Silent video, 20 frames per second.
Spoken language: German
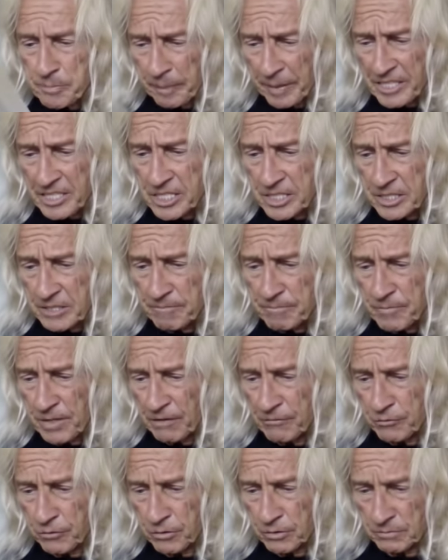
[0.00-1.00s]
Er spricht
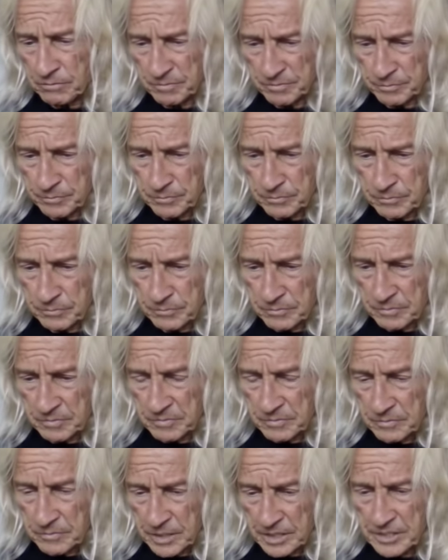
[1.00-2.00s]
davon,
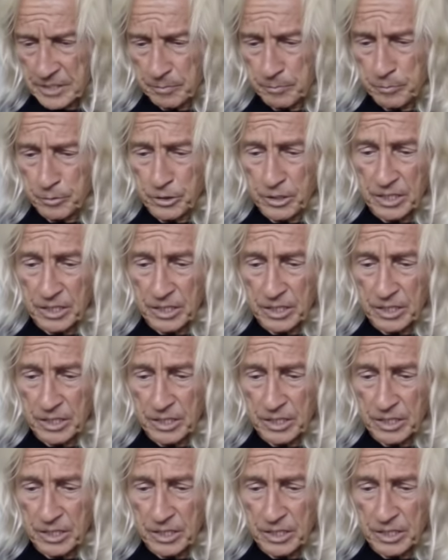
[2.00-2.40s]
dass